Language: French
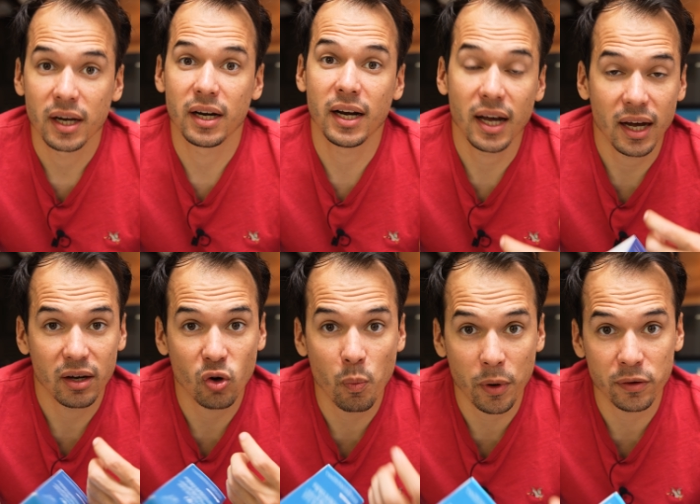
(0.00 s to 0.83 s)
la
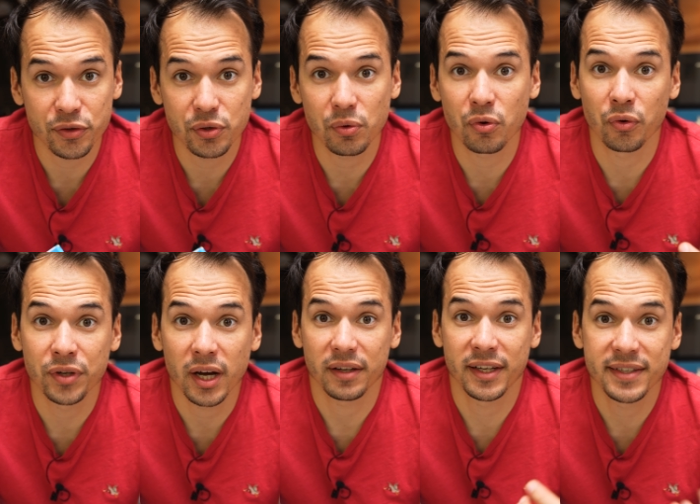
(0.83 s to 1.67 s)
compréhension qu'on
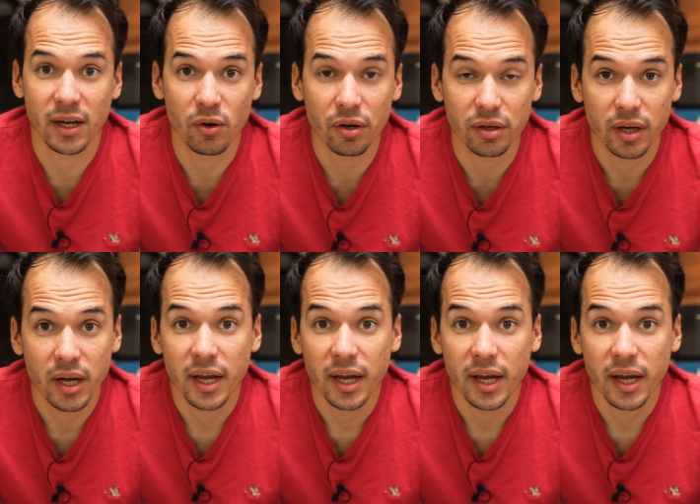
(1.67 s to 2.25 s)
a des dialogues.